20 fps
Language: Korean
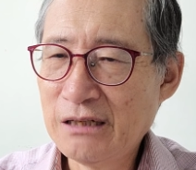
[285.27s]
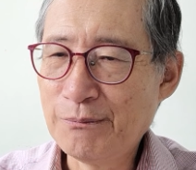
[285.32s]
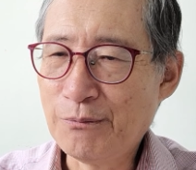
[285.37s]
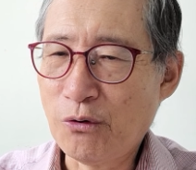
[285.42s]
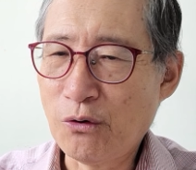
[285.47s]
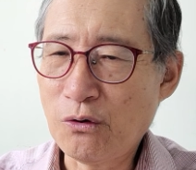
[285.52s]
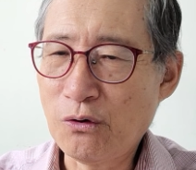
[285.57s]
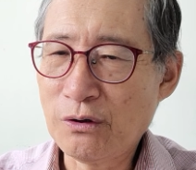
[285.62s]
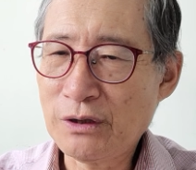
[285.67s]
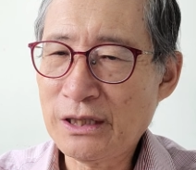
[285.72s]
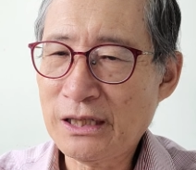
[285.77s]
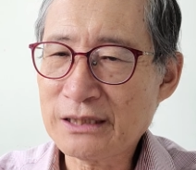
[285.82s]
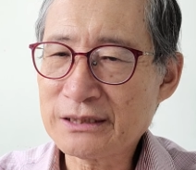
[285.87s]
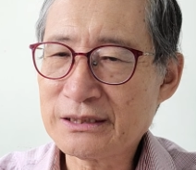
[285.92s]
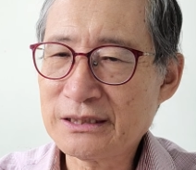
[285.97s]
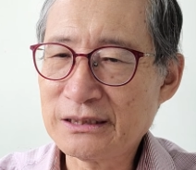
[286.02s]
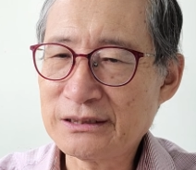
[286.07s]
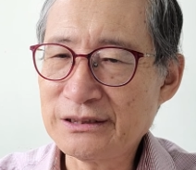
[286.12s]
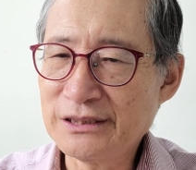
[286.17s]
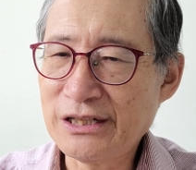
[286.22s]

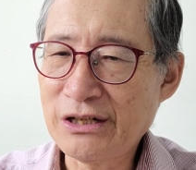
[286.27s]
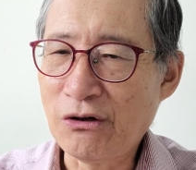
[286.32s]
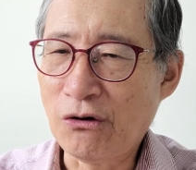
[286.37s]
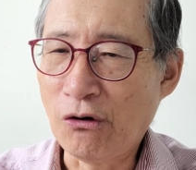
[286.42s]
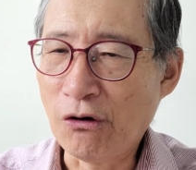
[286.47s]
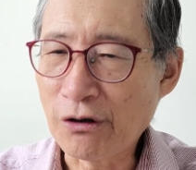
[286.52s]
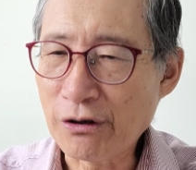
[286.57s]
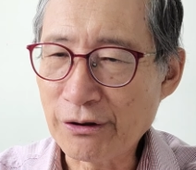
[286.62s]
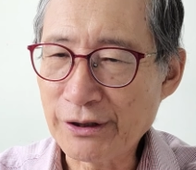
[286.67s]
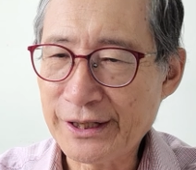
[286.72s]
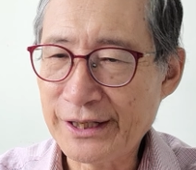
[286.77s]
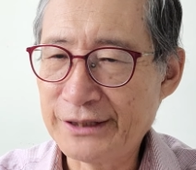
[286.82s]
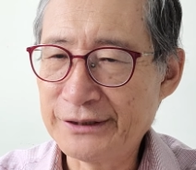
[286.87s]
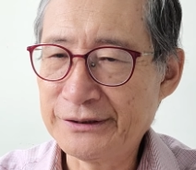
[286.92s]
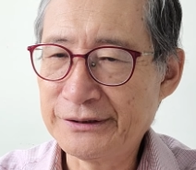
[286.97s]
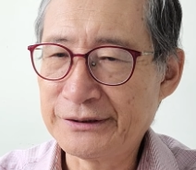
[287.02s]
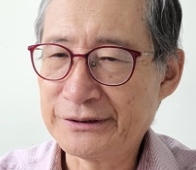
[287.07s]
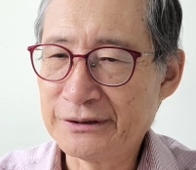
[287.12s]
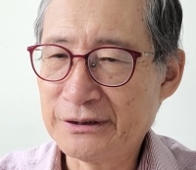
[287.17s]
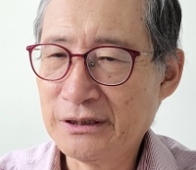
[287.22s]
보건학자들의
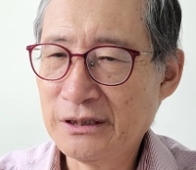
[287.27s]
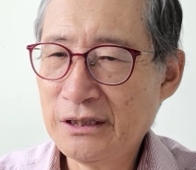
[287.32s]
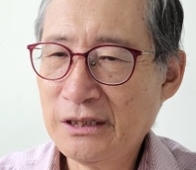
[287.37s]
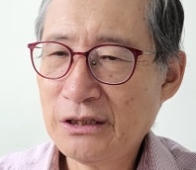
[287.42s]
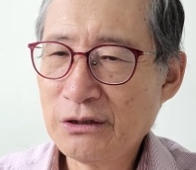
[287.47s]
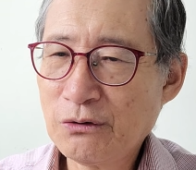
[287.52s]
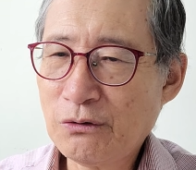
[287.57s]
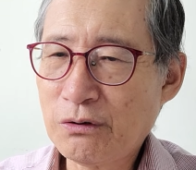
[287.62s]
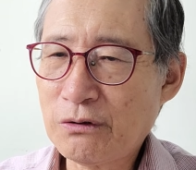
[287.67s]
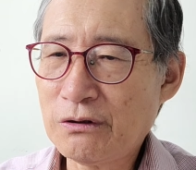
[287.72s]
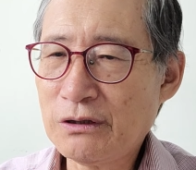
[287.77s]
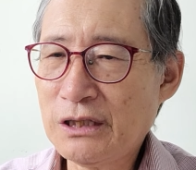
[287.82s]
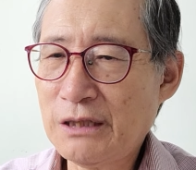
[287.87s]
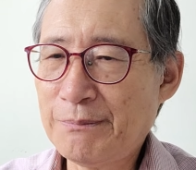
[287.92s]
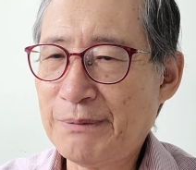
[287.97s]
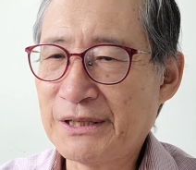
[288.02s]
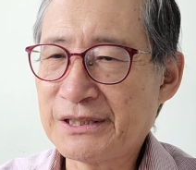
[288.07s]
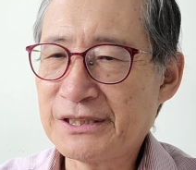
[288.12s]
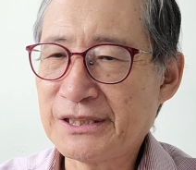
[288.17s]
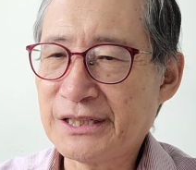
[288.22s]
어록에는 코로나
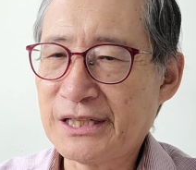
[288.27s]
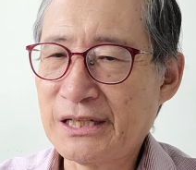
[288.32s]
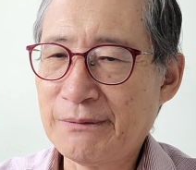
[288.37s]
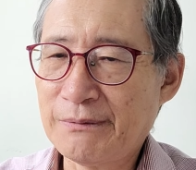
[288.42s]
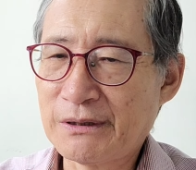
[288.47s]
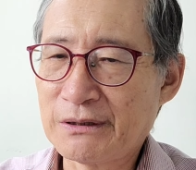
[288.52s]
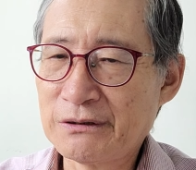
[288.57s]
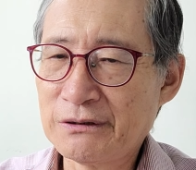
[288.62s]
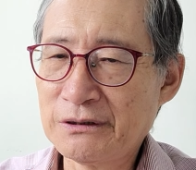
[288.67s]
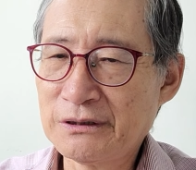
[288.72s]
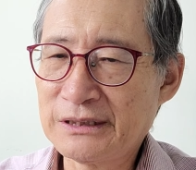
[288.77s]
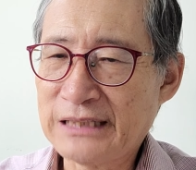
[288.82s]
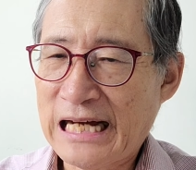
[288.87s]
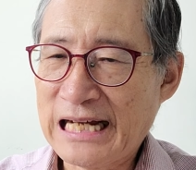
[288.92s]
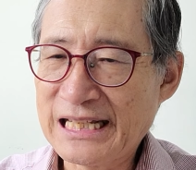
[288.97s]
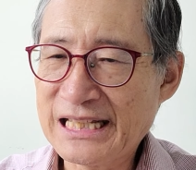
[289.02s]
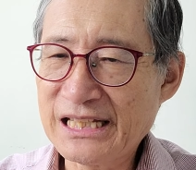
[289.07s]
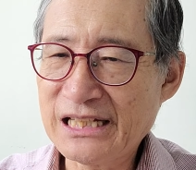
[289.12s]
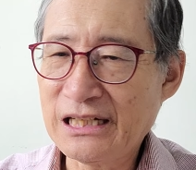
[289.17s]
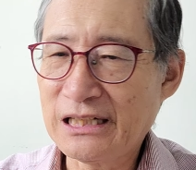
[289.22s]
백신 개발은
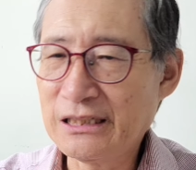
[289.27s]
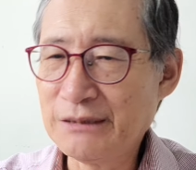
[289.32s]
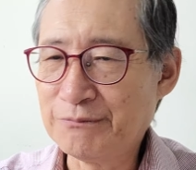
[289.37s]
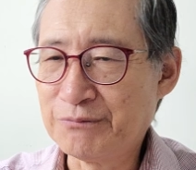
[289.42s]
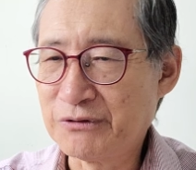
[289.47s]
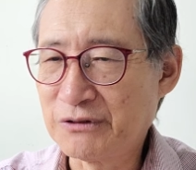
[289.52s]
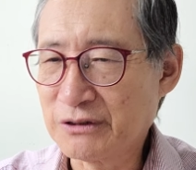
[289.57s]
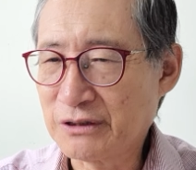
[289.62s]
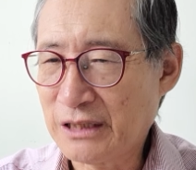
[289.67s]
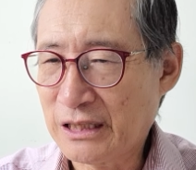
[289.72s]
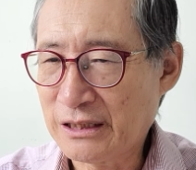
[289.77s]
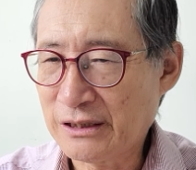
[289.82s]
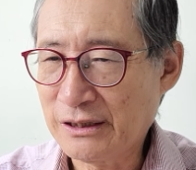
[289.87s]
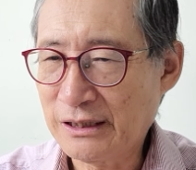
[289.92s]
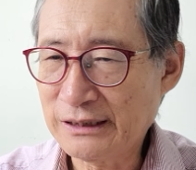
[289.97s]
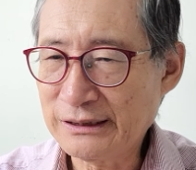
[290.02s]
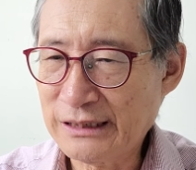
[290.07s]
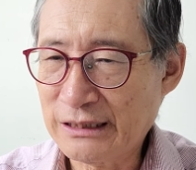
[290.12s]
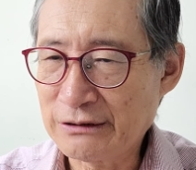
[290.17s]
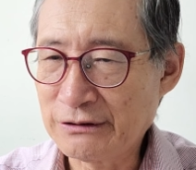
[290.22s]
단기간에
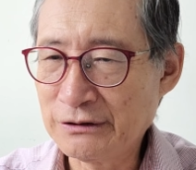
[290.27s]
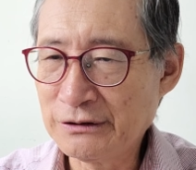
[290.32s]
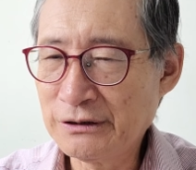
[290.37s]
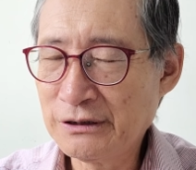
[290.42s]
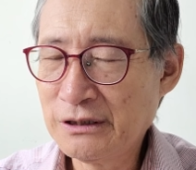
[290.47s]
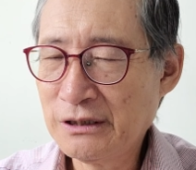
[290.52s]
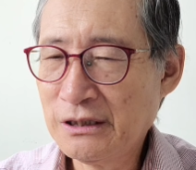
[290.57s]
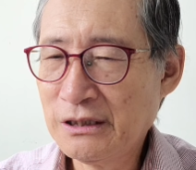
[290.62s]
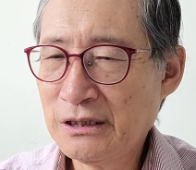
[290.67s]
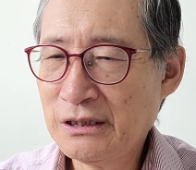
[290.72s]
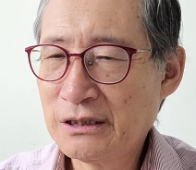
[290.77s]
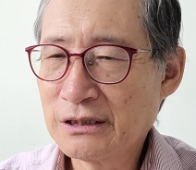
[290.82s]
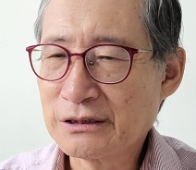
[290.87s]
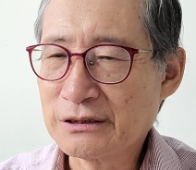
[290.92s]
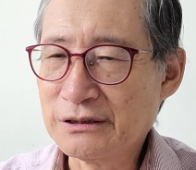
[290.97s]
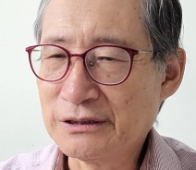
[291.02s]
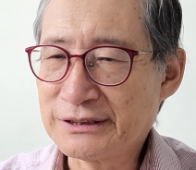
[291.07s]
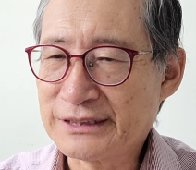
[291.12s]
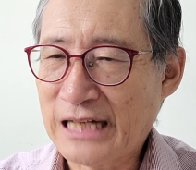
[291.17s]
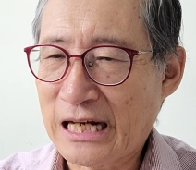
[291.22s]
불가능하다는
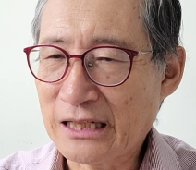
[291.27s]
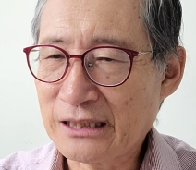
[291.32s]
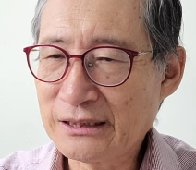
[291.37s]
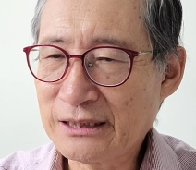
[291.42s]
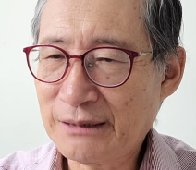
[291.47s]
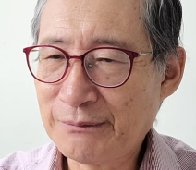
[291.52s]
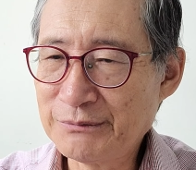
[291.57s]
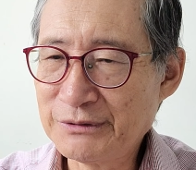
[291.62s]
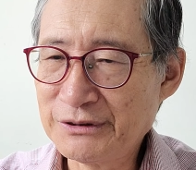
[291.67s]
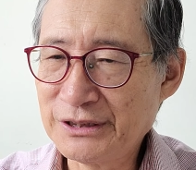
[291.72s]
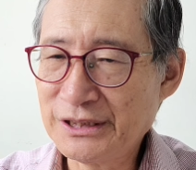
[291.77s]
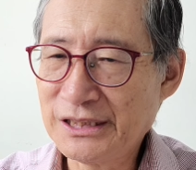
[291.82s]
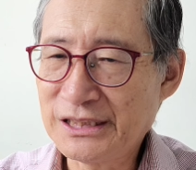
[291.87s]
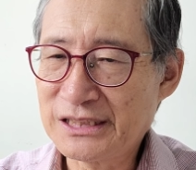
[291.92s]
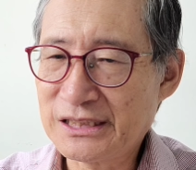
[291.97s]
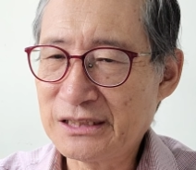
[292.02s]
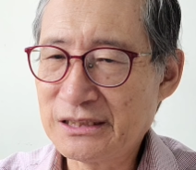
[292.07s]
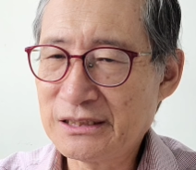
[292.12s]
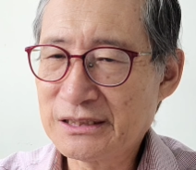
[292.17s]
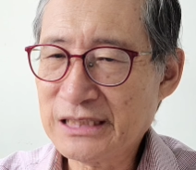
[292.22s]
그 장담들이
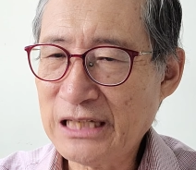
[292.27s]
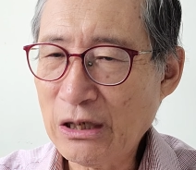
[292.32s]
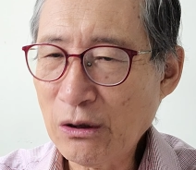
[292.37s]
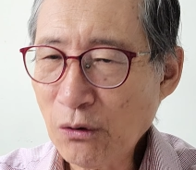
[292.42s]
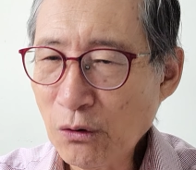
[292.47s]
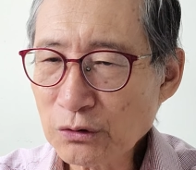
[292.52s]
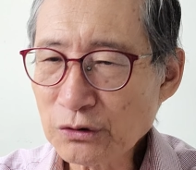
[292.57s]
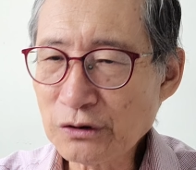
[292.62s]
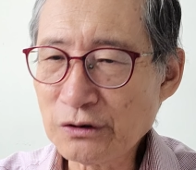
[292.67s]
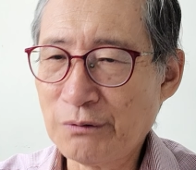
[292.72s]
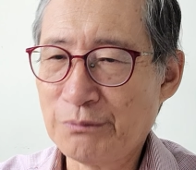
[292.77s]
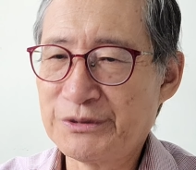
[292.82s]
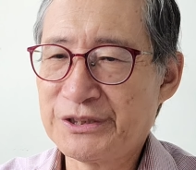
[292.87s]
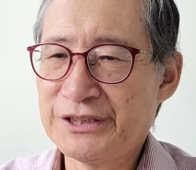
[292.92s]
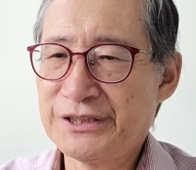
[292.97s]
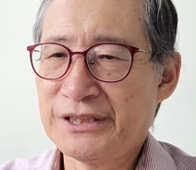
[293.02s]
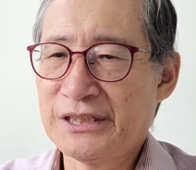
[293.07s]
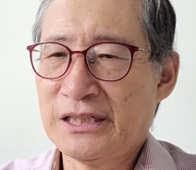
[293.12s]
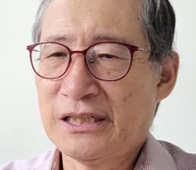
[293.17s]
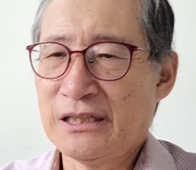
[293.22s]
차고도
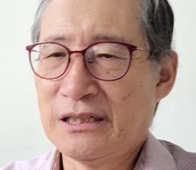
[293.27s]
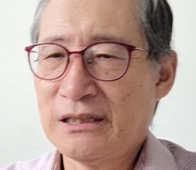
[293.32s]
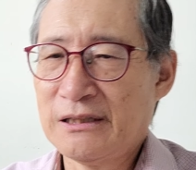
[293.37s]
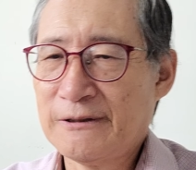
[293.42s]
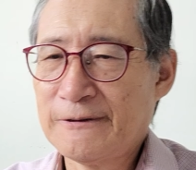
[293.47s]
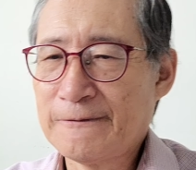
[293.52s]
넘친다.